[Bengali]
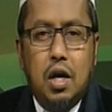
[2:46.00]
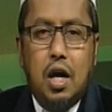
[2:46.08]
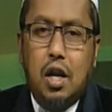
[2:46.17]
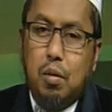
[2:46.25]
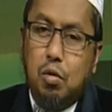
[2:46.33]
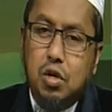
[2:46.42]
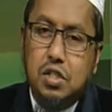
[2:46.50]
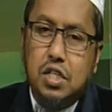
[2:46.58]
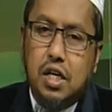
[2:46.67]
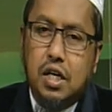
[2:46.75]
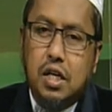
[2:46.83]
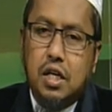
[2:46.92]
আল্লাহ
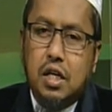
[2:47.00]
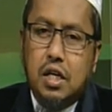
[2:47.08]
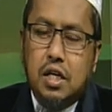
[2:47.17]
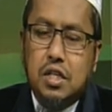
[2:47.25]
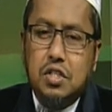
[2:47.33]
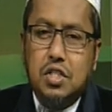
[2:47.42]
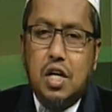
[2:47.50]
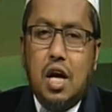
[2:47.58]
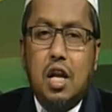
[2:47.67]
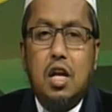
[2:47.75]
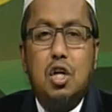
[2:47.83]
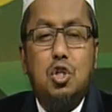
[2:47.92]
বলেছেন যে
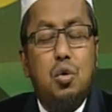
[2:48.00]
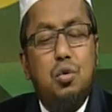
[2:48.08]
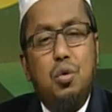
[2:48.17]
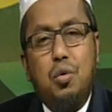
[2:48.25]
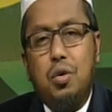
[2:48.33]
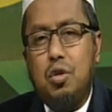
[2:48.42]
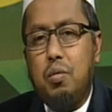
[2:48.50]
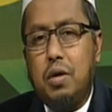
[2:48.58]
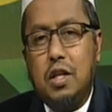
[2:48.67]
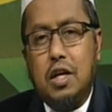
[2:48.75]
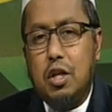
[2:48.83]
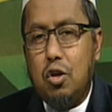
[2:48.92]
আল্লাহ শক্ত করে
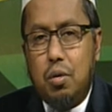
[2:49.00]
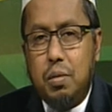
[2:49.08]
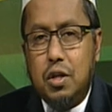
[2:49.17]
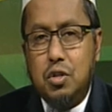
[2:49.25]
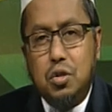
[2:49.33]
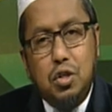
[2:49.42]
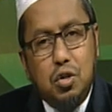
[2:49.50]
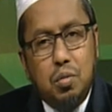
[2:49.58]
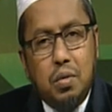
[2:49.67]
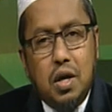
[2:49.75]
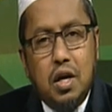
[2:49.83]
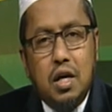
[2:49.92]
তোমাদেরকে ধরবেন যদি
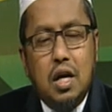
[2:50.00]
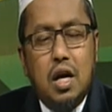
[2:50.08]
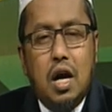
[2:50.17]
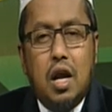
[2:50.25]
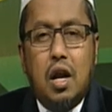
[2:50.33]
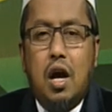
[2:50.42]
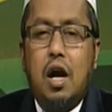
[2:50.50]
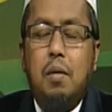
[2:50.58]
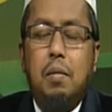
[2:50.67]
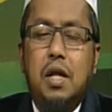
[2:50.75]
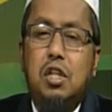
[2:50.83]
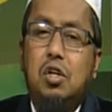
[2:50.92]
তোমরা আর হাম
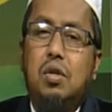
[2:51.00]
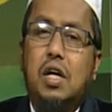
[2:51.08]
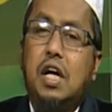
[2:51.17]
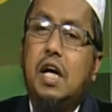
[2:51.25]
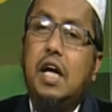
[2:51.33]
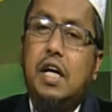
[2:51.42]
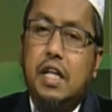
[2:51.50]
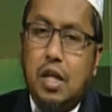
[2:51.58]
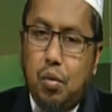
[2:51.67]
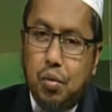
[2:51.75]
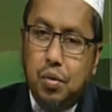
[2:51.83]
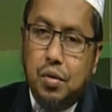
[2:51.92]
আত্মীয়তাকে কেটে দাও